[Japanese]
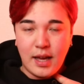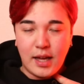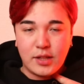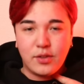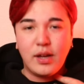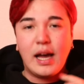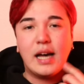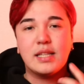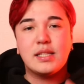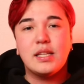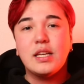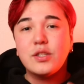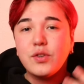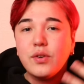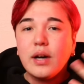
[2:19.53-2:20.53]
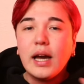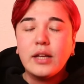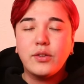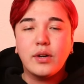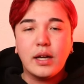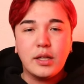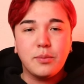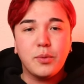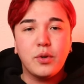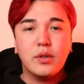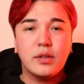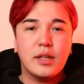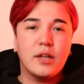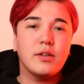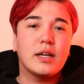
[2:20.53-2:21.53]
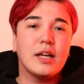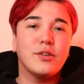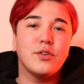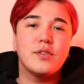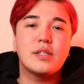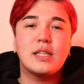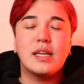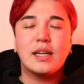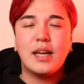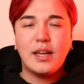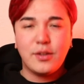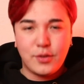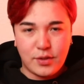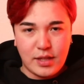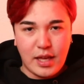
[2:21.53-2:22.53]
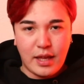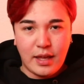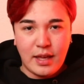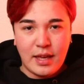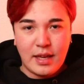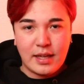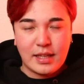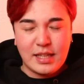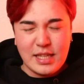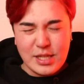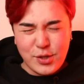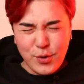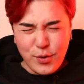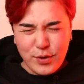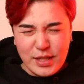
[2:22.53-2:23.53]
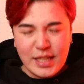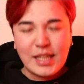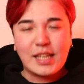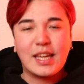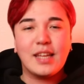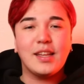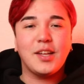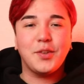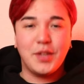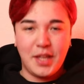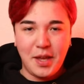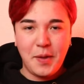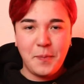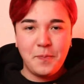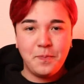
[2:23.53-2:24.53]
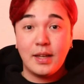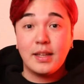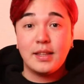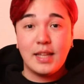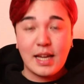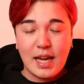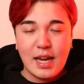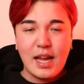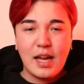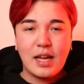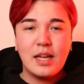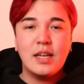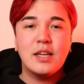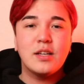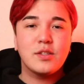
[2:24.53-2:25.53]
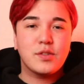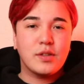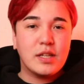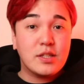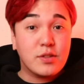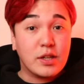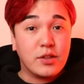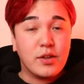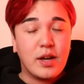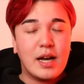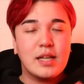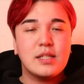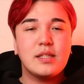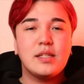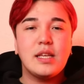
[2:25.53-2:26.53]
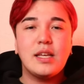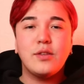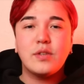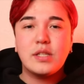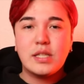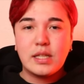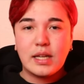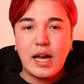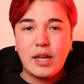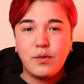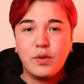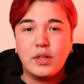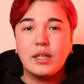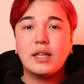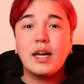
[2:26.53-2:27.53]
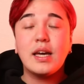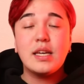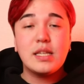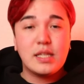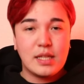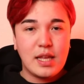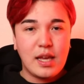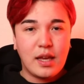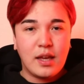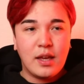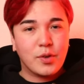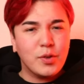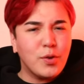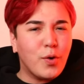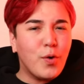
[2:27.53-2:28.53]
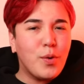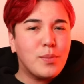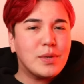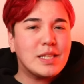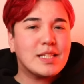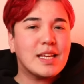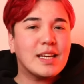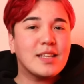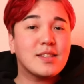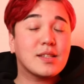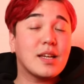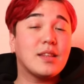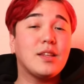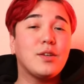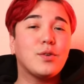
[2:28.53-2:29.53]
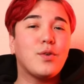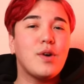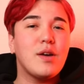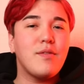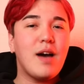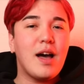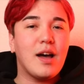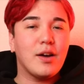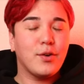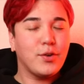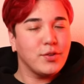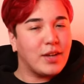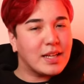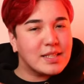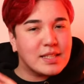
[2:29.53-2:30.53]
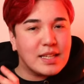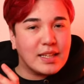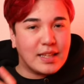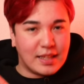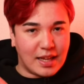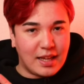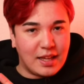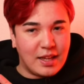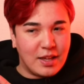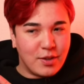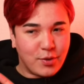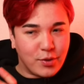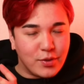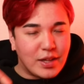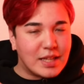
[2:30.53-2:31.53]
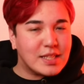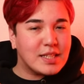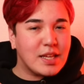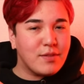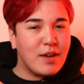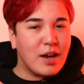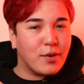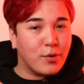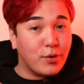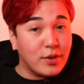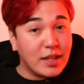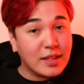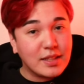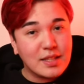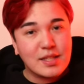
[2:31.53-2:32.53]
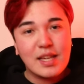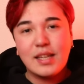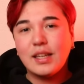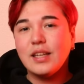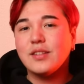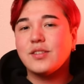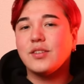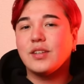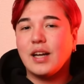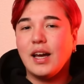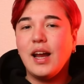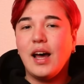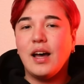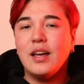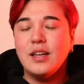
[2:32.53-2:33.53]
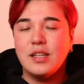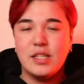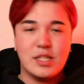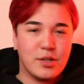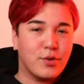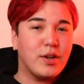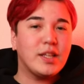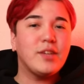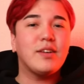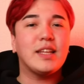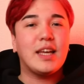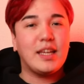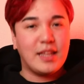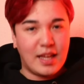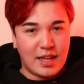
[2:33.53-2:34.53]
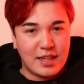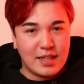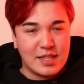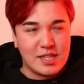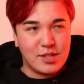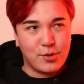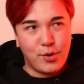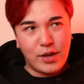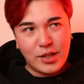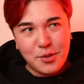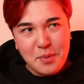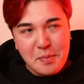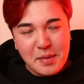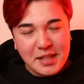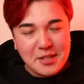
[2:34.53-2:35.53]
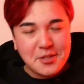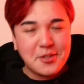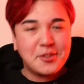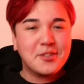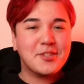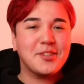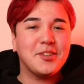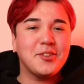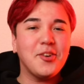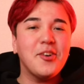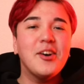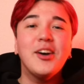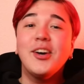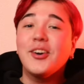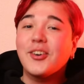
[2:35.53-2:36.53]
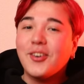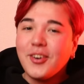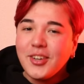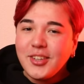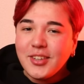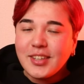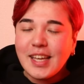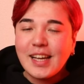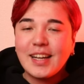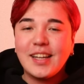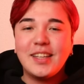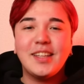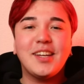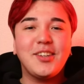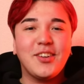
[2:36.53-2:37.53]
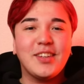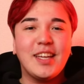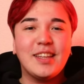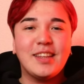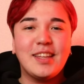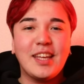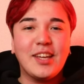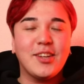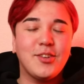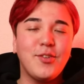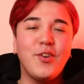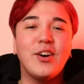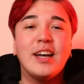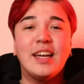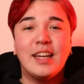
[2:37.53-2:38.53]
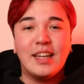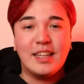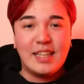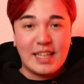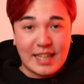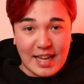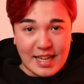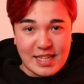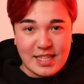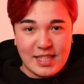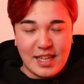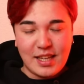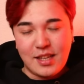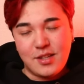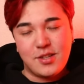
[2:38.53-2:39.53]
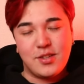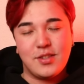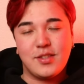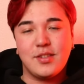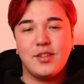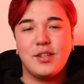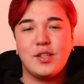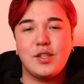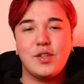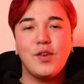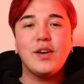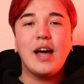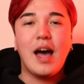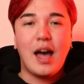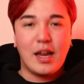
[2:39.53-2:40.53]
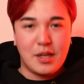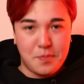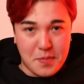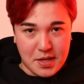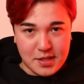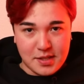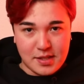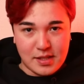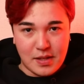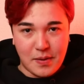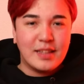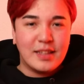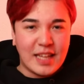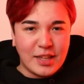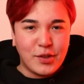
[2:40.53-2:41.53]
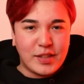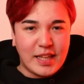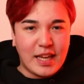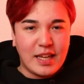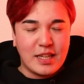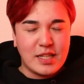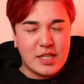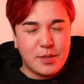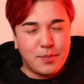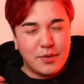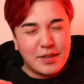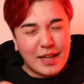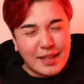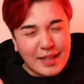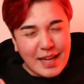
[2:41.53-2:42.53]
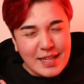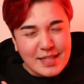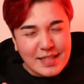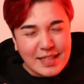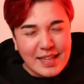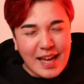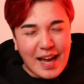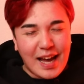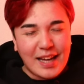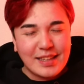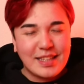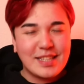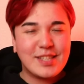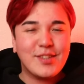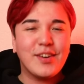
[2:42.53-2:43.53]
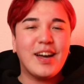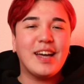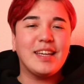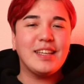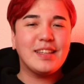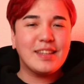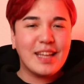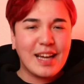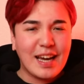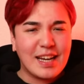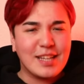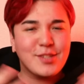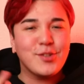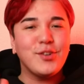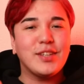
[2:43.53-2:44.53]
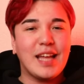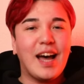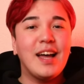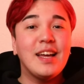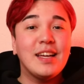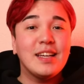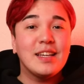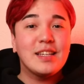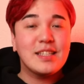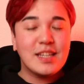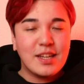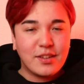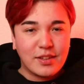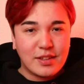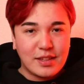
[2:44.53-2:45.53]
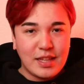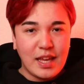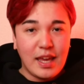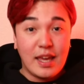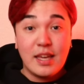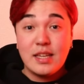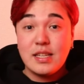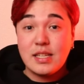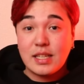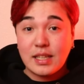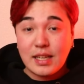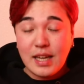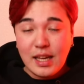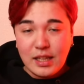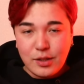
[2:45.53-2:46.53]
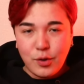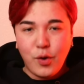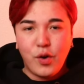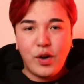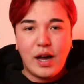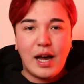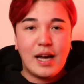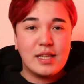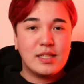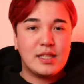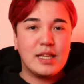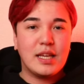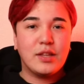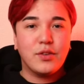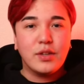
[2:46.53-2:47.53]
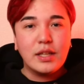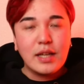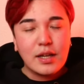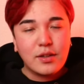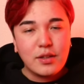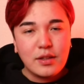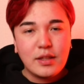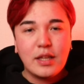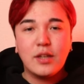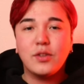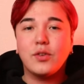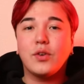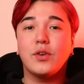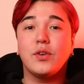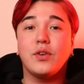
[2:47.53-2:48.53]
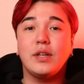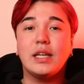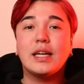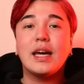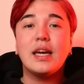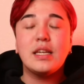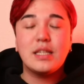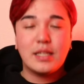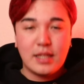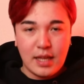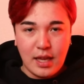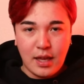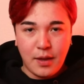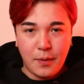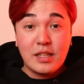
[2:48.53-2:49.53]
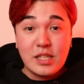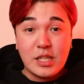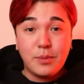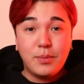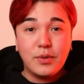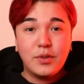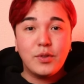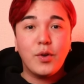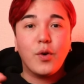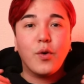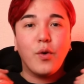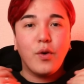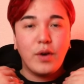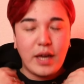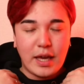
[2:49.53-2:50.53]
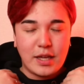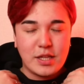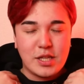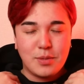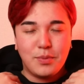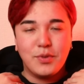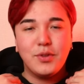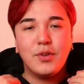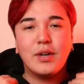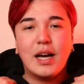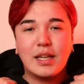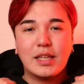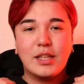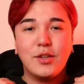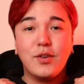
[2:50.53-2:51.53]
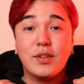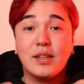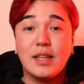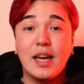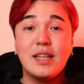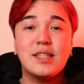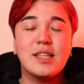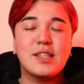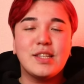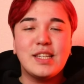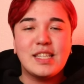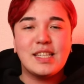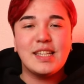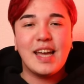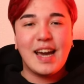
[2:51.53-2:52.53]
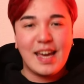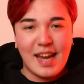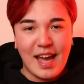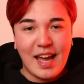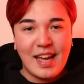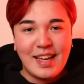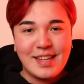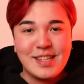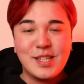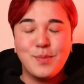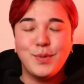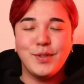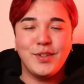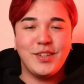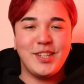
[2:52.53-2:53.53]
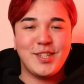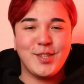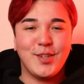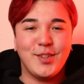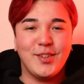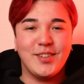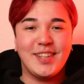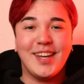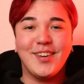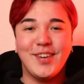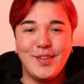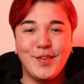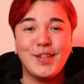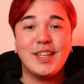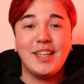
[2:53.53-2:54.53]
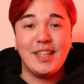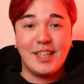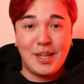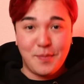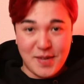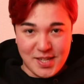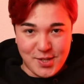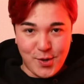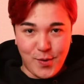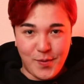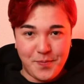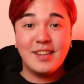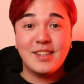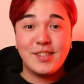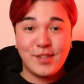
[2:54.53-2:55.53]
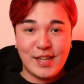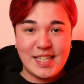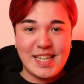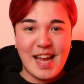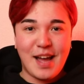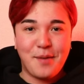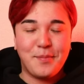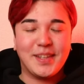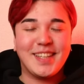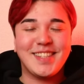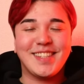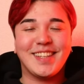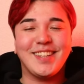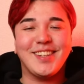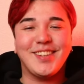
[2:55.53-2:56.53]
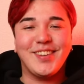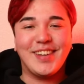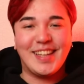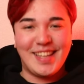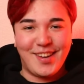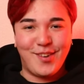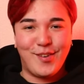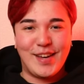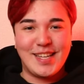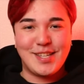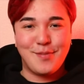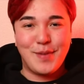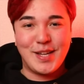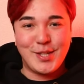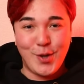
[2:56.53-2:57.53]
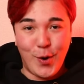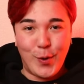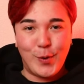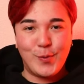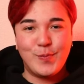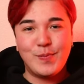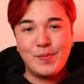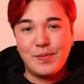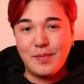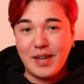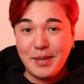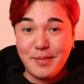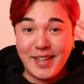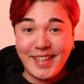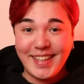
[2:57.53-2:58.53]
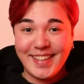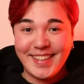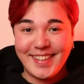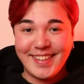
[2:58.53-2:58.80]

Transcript: あとは発声障害とかにもなる可能性があるので非常に危険なのねだからそれぞれの発声の違いを理解してこの大森さんが使ってる声はこの発声だなこの発声はこうやって再現するから地声ではないな地声のまま出そうとするとこういう結果になるよねっていうのを理解して練習する必要がありますなので自分が大好きなアーティストが言ったからそうだじゃなくってしっかりと発声の理学っていうところを理解して自分の声自分の楽器を大切にしながら自分の理想の歌声を手に入れましょうそれじゃあまた次の動画でお会いしましょうバイバイ